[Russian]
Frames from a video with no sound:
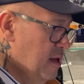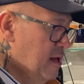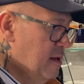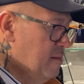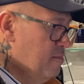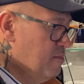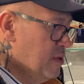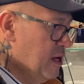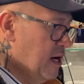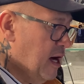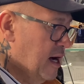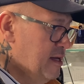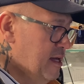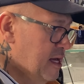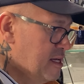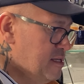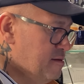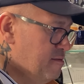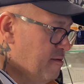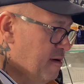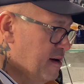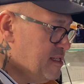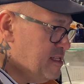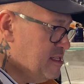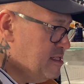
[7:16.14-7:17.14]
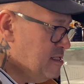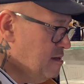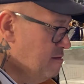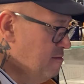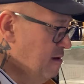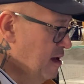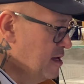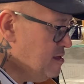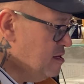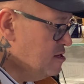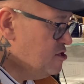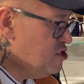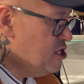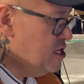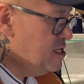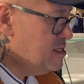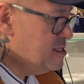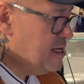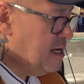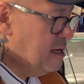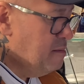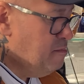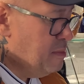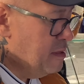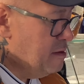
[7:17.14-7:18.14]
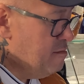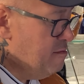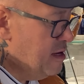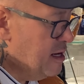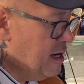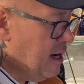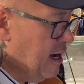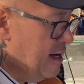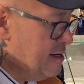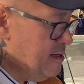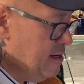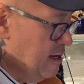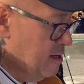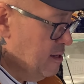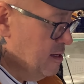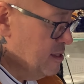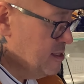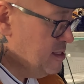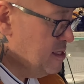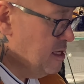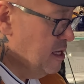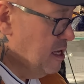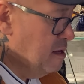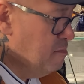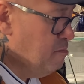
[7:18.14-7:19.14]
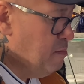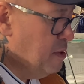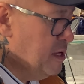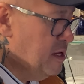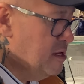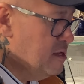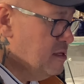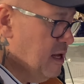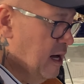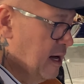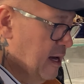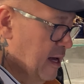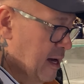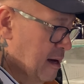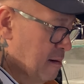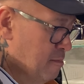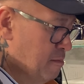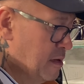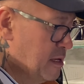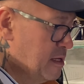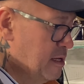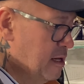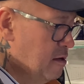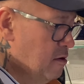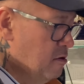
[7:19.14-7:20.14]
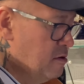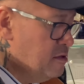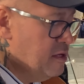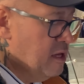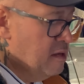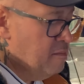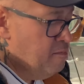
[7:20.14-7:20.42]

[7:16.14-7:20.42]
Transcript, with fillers: находясь в расцвете женской привлекательности и поедая определенный